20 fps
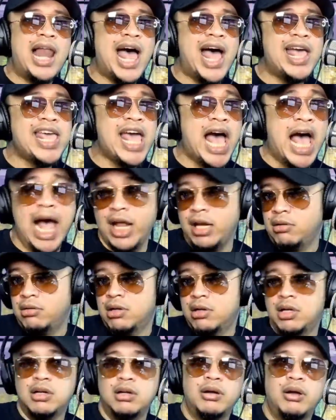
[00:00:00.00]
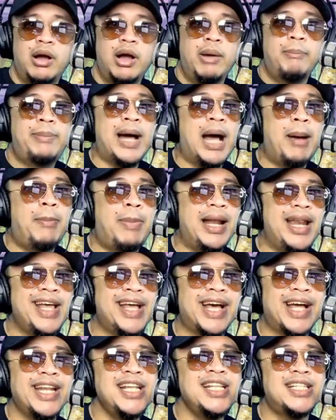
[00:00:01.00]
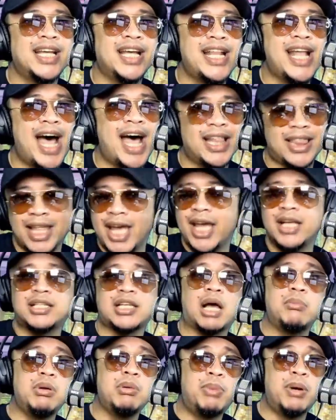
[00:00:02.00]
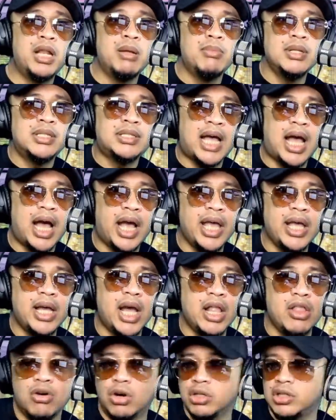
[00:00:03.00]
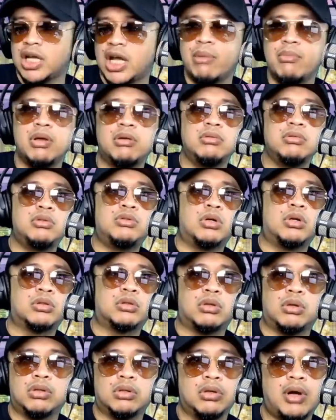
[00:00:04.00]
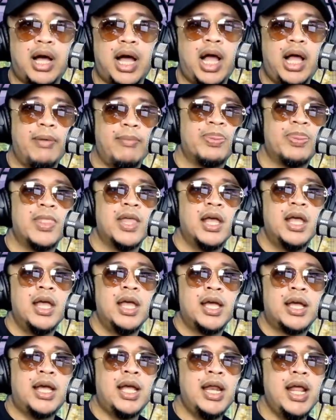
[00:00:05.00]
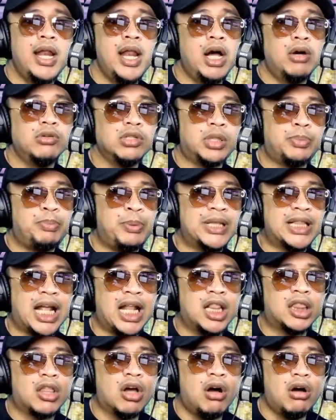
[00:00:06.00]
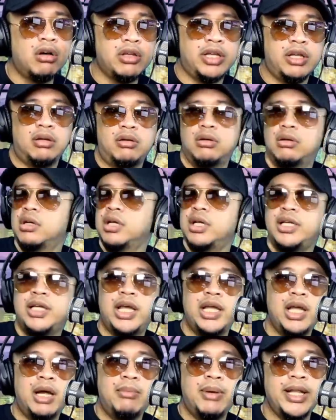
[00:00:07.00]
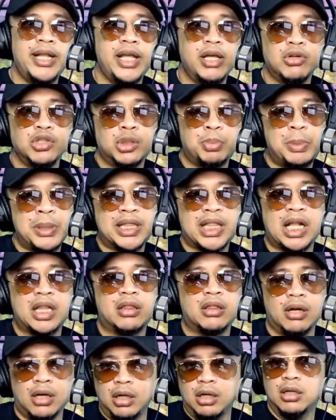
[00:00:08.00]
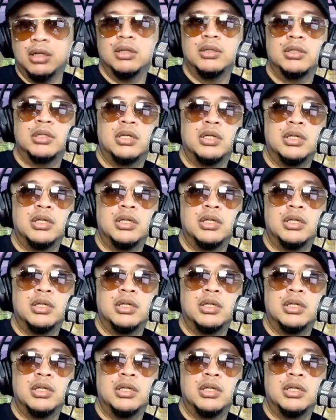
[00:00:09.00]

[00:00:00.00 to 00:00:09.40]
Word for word: Wala yan! Babalik ka din sa dati! Sabi ba naman sa akin ganun? Sabi kong doktor to ha? Kilalang ospital to! Eh. Yayaman Yayamanin ospital to!